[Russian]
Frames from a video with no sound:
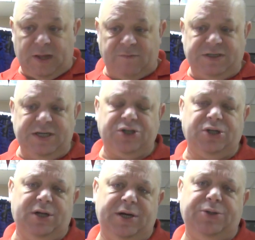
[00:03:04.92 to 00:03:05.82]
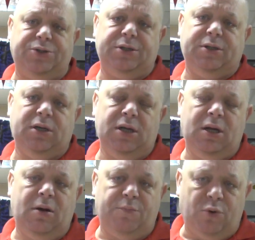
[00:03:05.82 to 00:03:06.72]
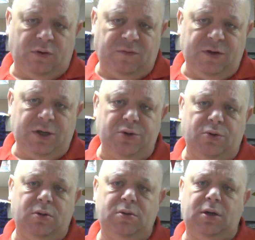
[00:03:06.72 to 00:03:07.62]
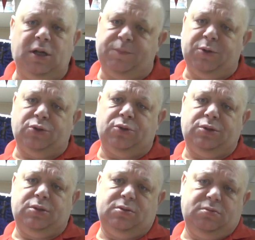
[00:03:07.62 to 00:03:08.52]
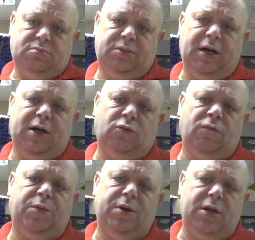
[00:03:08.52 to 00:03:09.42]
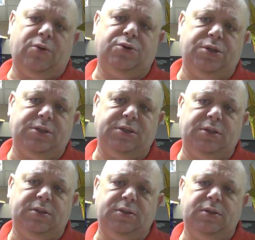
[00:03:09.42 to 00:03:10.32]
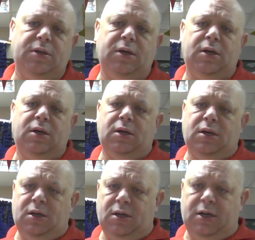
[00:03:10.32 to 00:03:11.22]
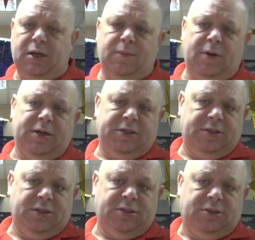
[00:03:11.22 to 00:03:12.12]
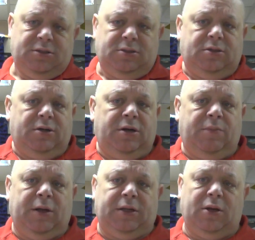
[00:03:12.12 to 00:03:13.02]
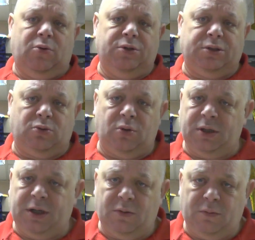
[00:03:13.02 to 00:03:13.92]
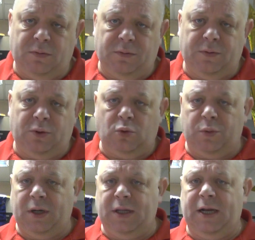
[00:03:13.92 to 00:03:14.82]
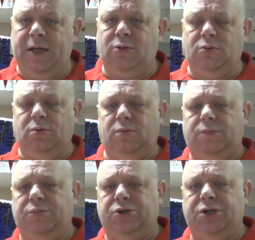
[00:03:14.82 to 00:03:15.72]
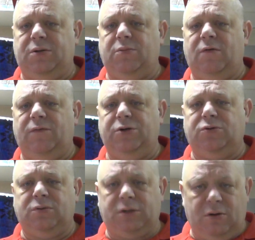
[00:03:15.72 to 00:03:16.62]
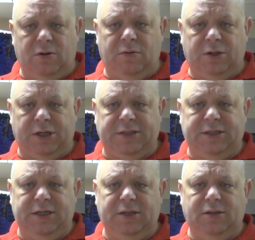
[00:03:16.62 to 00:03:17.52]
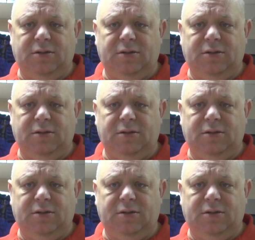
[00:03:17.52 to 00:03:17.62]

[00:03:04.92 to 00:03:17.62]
Все желающие под видео отпишутся. Я готов принять участие. Либо, если э, ребята находятся только на YouTube канале, то пишите мне в личку «Стальной хват России».